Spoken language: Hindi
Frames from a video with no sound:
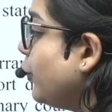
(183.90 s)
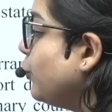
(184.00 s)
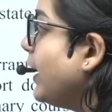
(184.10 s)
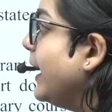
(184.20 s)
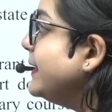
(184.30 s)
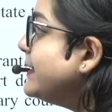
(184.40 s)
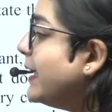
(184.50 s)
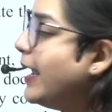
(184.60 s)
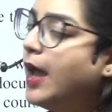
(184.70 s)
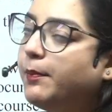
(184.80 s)
गाइस
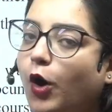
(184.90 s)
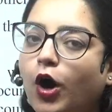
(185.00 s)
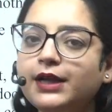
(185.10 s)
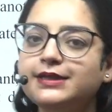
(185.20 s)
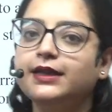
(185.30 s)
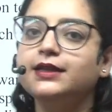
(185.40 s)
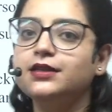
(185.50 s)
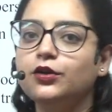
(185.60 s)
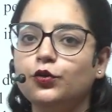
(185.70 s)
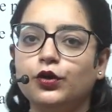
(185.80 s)
बहुत ज़्यादा
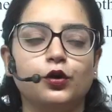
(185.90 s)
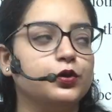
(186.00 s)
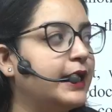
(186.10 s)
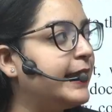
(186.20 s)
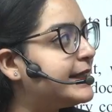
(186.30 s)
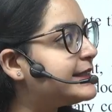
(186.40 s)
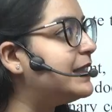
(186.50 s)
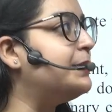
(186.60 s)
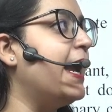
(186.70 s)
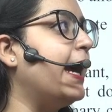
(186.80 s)
ज़रूरी होता है किसी
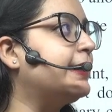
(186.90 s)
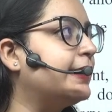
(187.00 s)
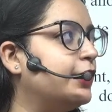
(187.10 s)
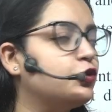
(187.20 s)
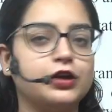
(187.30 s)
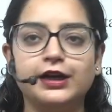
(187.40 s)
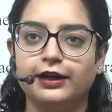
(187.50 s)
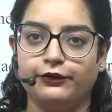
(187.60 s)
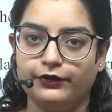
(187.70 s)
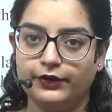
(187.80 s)
भी एक्ट के लिए उसका
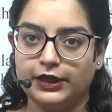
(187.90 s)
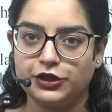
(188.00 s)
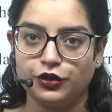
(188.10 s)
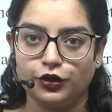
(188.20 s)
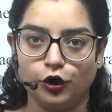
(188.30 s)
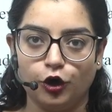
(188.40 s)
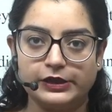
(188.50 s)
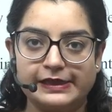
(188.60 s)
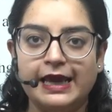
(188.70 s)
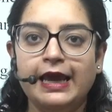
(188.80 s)
डेफिनेशन
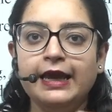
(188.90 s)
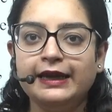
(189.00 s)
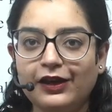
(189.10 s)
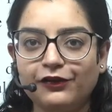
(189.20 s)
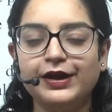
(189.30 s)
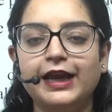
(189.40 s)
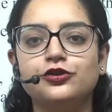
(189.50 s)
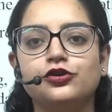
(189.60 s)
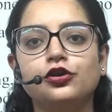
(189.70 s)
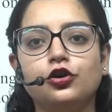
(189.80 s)
क्लॉज
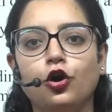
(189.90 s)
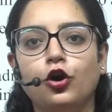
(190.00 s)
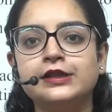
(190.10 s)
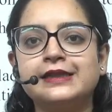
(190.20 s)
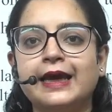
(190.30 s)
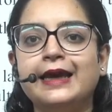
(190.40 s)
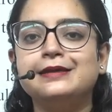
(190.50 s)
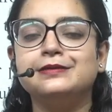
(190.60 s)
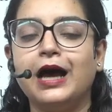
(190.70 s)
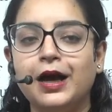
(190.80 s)
डेफिनेशन क्लॉज के
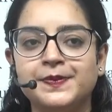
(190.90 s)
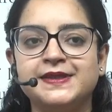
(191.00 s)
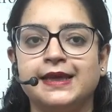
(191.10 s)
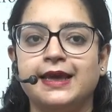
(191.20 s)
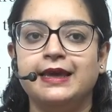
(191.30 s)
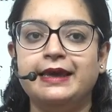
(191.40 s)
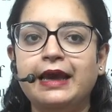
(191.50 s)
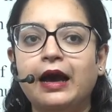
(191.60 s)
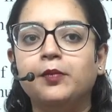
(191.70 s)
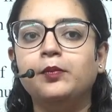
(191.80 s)
हिसाब से ही
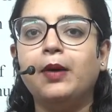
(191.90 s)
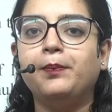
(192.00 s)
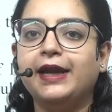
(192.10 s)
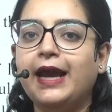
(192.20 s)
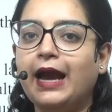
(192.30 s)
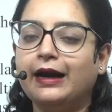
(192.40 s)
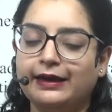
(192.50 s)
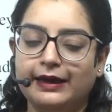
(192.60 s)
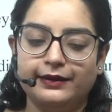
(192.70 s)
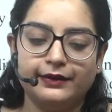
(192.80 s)
हम अपने एक्ट के
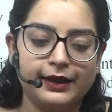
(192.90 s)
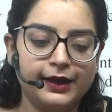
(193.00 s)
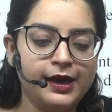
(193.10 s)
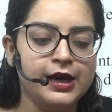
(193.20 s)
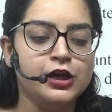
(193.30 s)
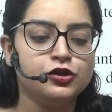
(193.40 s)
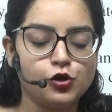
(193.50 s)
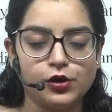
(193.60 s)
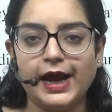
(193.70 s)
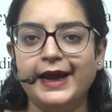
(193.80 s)
अंदर जो
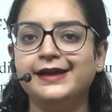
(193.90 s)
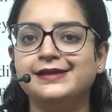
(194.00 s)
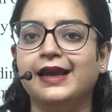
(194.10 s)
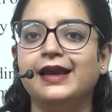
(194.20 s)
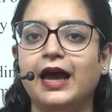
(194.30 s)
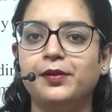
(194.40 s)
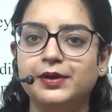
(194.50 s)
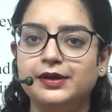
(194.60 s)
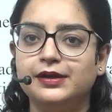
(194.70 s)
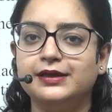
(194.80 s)
राइट्स हैं
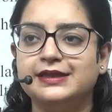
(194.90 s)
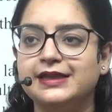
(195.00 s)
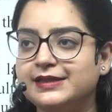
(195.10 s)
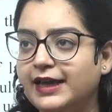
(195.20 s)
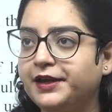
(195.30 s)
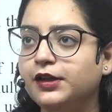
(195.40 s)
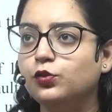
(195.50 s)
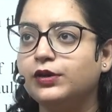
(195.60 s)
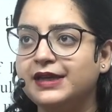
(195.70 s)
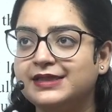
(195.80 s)
लाइबिलिटीज़ हैं
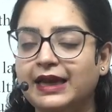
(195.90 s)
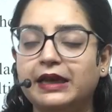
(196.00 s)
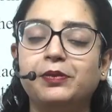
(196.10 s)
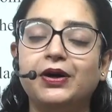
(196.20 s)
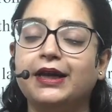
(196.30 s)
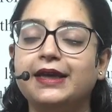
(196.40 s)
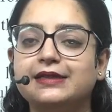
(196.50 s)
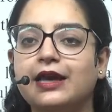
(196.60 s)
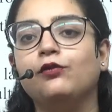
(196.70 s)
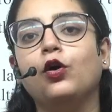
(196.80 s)
ड्यूटीज़ हैं लिबर्टीज़
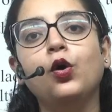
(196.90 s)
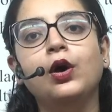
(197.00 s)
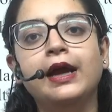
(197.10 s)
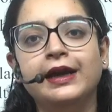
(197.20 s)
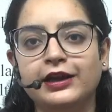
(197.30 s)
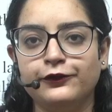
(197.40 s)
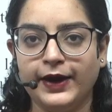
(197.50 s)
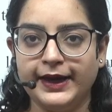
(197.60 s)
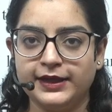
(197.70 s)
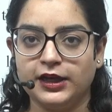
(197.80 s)
हैं वो
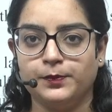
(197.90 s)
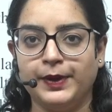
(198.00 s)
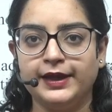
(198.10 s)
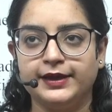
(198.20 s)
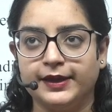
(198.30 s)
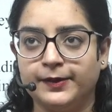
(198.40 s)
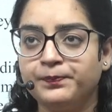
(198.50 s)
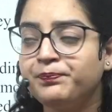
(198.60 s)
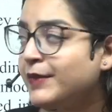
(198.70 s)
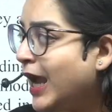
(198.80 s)
डिफ़ाइन कर पाते हैं
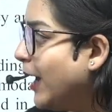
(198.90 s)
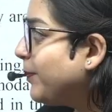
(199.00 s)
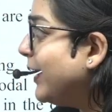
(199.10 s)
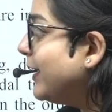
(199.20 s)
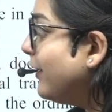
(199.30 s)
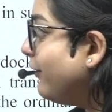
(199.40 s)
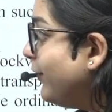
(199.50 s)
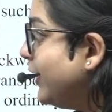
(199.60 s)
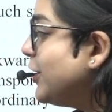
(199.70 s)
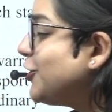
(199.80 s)
आपका
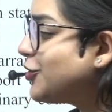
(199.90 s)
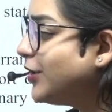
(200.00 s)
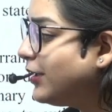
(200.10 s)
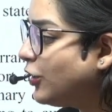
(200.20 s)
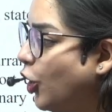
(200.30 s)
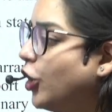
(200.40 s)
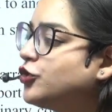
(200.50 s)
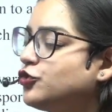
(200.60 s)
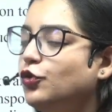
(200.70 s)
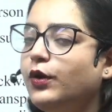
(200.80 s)
डेफिनेशन क्लॉज
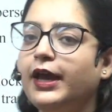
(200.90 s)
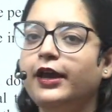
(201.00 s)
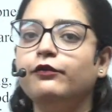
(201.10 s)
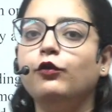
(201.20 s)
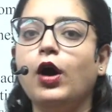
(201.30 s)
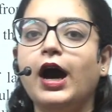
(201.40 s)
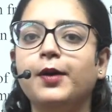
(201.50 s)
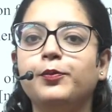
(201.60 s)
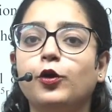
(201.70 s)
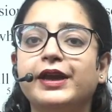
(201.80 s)
जो है वो
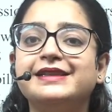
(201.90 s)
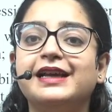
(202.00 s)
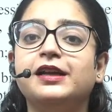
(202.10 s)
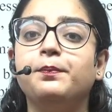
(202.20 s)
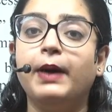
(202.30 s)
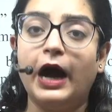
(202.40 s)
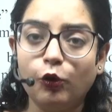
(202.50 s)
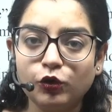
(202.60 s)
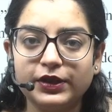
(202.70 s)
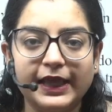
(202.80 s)
आपको एक सेट
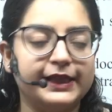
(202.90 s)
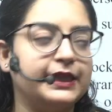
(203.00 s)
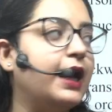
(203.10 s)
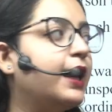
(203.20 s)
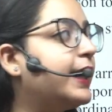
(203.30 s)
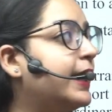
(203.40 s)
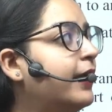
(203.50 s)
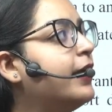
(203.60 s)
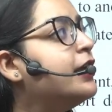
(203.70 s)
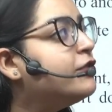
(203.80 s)
बाउंड देता है
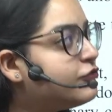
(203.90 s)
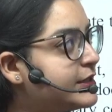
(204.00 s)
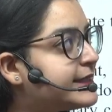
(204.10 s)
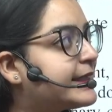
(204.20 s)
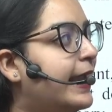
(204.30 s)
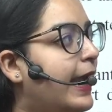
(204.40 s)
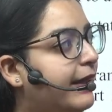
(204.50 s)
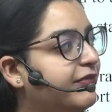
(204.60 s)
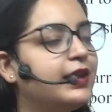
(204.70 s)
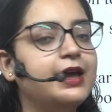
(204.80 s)
जिसके
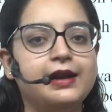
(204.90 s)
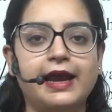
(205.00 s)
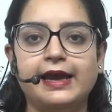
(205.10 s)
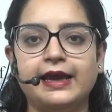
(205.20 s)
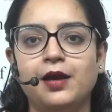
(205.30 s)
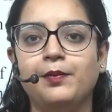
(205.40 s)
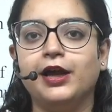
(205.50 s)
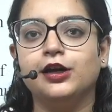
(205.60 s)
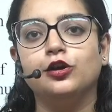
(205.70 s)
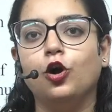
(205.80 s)
अंदर रह के
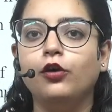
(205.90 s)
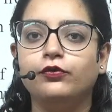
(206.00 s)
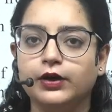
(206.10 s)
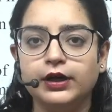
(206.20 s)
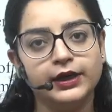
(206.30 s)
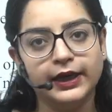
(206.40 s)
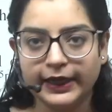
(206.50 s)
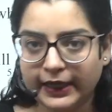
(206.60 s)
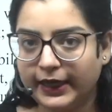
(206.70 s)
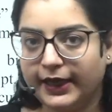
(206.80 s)
हमारा लॉ वर्क
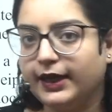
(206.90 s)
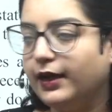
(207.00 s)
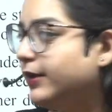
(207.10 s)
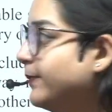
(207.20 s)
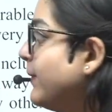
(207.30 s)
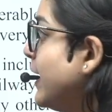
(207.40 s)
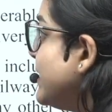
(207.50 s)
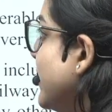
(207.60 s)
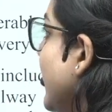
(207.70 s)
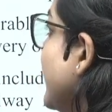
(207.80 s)
करेगा
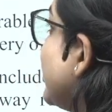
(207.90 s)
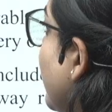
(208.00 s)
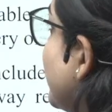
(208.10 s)
ठीक है सबसे